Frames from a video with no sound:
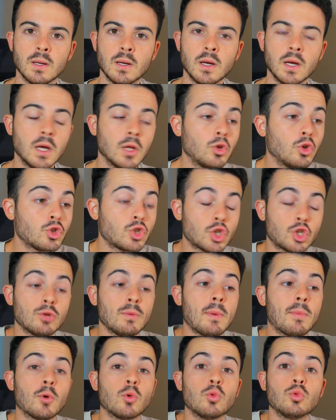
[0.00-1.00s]
Entonces yo me
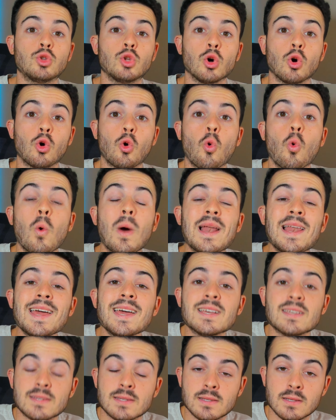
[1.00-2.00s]
pregunto, ¿cuál
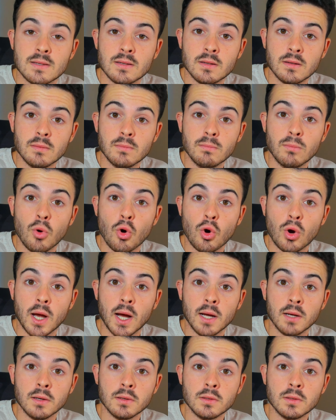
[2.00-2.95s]
es Boca?